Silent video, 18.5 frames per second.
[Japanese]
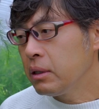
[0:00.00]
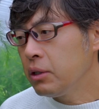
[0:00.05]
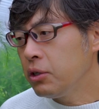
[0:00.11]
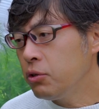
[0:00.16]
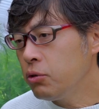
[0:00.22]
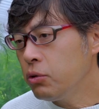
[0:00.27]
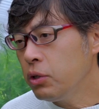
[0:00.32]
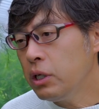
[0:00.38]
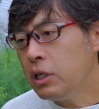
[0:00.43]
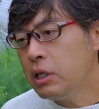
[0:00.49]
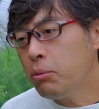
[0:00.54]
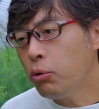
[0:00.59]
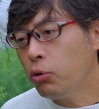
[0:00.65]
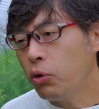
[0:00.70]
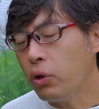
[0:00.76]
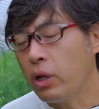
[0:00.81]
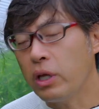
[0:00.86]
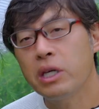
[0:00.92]
誘引
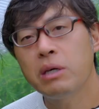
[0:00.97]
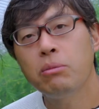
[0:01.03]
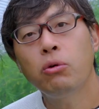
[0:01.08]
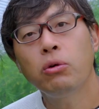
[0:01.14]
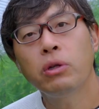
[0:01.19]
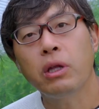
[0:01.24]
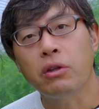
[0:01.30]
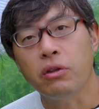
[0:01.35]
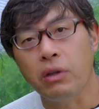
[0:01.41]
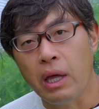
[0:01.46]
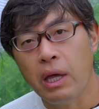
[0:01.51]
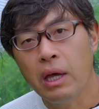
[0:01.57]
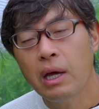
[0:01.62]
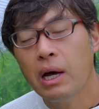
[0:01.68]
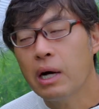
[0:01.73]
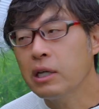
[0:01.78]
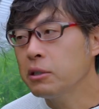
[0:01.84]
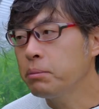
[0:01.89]
紐のような紐をですね、
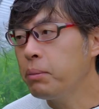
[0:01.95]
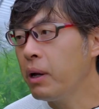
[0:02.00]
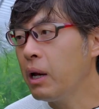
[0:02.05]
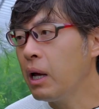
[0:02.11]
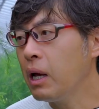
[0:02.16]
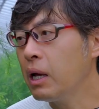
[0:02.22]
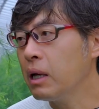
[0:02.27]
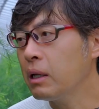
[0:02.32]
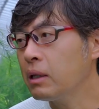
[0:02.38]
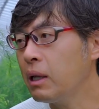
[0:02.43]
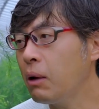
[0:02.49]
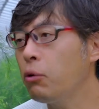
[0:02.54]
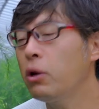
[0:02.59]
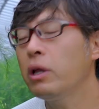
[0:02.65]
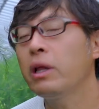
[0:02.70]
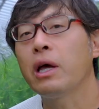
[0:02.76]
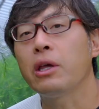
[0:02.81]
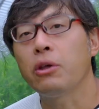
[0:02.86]
アスパラ
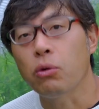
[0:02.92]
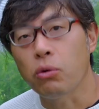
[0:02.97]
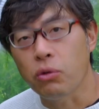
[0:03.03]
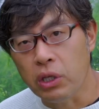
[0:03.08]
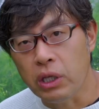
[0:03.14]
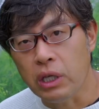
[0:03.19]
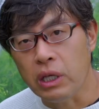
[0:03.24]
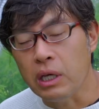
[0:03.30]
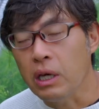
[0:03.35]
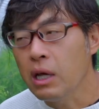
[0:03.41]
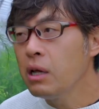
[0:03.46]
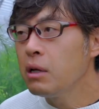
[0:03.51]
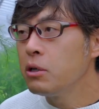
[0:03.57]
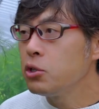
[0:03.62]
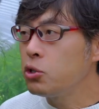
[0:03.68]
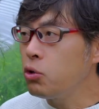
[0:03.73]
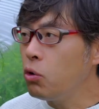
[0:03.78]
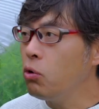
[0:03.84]
倒れないように
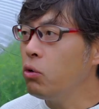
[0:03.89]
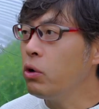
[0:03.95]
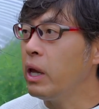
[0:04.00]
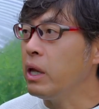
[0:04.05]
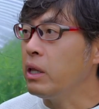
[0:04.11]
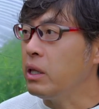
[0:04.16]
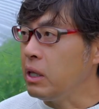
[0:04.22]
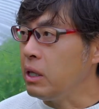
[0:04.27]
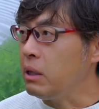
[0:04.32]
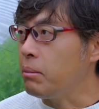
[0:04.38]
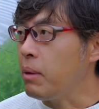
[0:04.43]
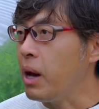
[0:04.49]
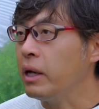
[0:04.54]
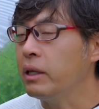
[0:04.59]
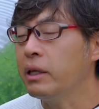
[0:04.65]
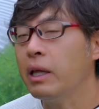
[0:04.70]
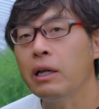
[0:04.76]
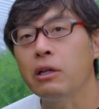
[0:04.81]
上下に
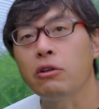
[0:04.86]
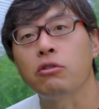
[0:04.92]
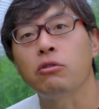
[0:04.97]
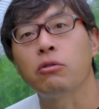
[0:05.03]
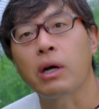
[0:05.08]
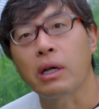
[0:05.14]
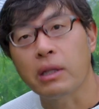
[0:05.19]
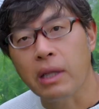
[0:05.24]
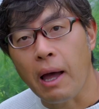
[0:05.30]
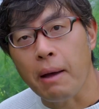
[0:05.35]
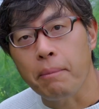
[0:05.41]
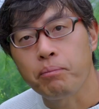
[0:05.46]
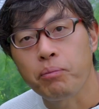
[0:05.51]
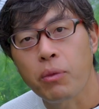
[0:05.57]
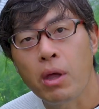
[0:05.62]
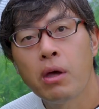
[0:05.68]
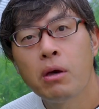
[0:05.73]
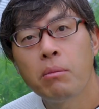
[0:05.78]
巻いたりする方、
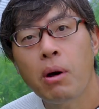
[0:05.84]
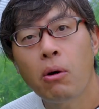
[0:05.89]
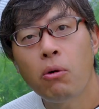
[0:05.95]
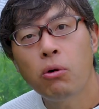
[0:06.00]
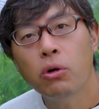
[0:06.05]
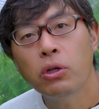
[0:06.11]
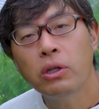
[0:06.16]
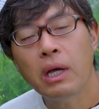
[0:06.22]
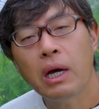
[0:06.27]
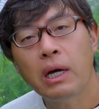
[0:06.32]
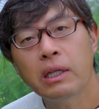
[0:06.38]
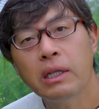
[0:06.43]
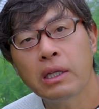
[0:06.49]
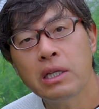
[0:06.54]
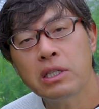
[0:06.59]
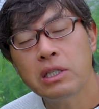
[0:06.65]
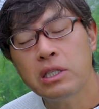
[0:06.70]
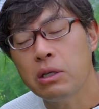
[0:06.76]
まあ、こういった
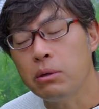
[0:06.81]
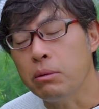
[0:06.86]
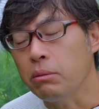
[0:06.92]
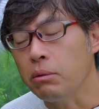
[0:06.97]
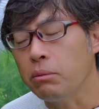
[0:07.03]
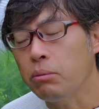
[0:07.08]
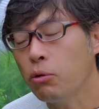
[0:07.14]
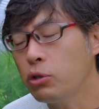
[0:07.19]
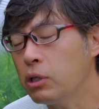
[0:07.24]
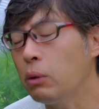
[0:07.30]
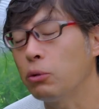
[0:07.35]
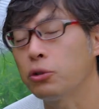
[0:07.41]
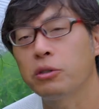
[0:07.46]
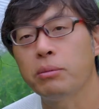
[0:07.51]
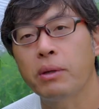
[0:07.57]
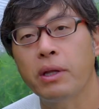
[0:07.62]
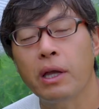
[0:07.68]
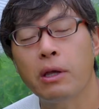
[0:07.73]
方たちに僕がお
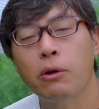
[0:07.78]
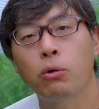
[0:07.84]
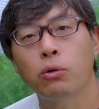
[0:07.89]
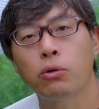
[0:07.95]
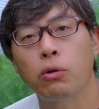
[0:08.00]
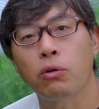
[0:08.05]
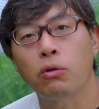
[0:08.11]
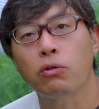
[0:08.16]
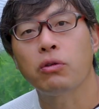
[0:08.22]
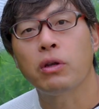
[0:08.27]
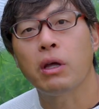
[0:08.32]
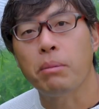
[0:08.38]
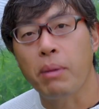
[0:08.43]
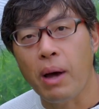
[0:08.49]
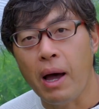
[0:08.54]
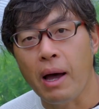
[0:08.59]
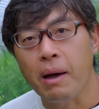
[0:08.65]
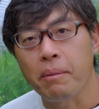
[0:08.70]
勧めできることとすれ
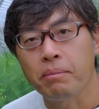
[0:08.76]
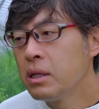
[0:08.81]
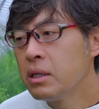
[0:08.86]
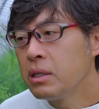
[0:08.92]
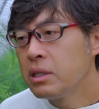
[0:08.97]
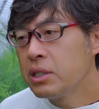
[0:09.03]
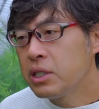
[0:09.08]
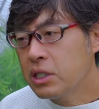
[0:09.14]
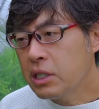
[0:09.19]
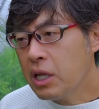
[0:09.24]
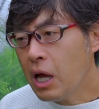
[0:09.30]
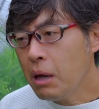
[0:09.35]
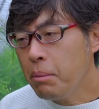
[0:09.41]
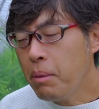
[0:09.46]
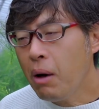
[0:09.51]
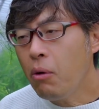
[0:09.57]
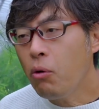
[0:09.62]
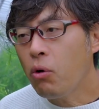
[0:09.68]
ば、
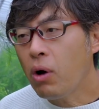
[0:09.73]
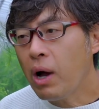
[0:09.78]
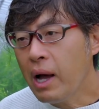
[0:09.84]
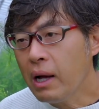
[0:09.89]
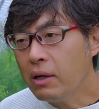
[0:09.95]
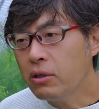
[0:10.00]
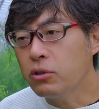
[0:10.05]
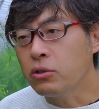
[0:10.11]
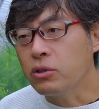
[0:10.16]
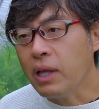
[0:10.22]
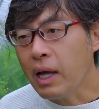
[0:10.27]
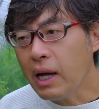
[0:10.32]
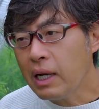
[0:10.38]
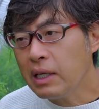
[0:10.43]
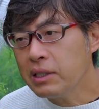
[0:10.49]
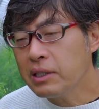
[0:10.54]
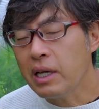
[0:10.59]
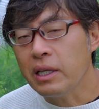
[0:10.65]
下場を各
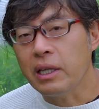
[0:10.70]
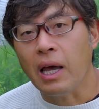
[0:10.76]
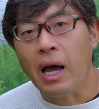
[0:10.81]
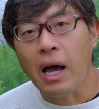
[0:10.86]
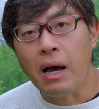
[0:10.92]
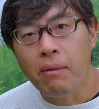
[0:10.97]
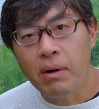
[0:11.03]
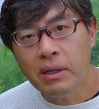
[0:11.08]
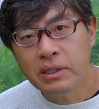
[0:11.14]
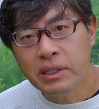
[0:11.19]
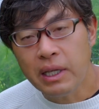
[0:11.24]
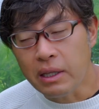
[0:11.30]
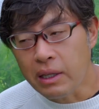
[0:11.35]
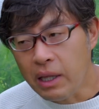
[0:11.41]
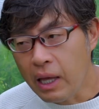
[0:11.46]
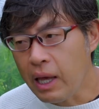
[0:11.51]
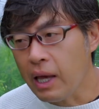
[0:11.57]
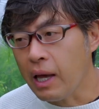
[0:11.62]
高さに合わせ
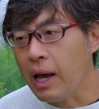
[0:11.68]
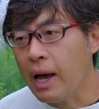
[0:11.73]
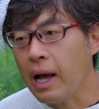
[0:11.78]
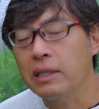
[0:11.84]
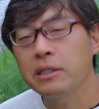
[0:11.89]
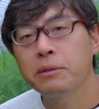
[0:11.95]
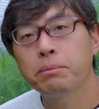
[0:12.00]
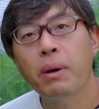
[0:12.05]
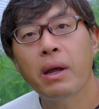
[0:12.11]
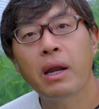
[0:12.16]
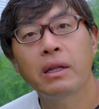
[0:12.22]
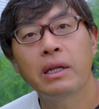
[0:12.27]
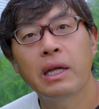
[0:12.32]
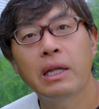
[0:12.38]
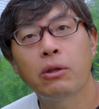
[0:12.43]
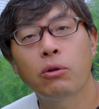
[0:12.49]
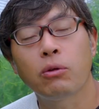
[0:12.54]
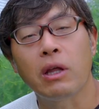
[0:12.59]
て
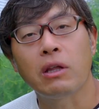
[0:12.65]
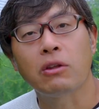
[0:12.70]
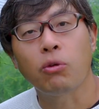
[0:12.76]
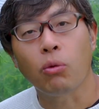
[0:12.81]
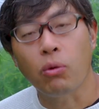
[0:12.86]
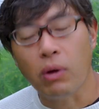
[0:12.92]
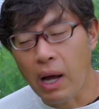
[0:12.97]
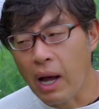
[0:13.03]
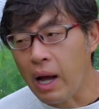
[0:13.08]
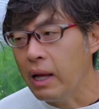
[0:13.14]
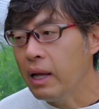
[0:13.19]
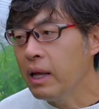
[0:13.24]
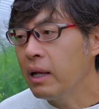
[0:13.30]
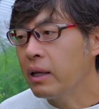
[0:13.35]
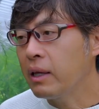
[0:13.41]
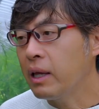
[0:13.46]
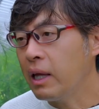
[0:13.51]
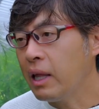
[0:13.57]
アスパラネットですとか、
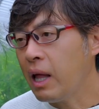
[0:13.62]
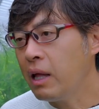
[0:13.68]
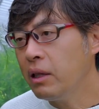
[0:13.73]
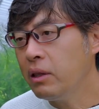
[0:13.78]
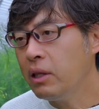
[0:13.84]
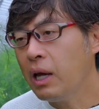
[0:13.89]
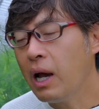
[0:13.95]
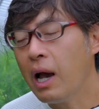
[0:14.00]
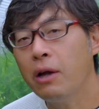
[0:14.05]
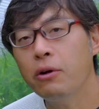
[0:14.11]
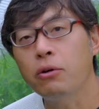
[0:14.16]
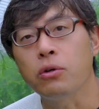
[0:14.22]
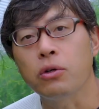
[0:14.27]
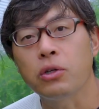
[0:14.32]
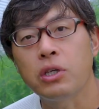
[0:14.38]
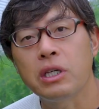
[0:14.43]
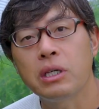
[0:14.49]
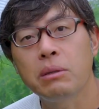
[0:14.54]
下段に貼
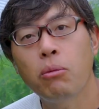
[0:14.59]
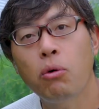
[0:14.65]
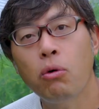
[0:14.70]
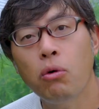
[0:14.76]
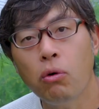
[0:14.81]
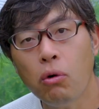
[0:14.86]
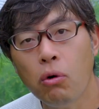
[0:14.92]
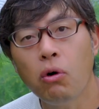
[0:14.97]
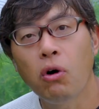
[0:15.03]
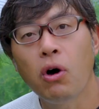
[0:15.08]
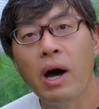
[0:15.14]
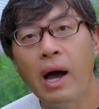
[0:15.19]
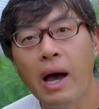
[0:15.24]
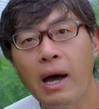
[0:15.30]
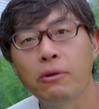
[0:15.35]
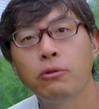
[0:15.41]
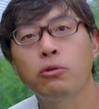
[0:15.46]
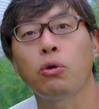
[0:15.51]
る紐を
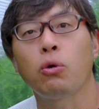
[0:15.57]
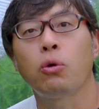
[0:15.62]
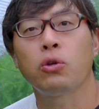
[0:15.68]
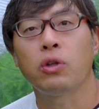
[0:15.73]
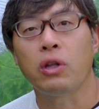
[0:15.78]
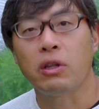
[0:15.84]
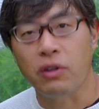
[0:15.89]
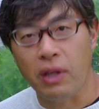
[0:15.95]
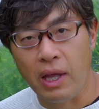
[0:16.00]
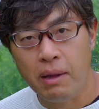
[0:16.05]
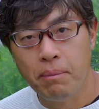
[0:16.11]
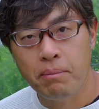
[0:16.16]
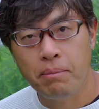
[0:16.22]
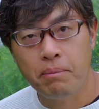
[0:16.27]
貼るということですね。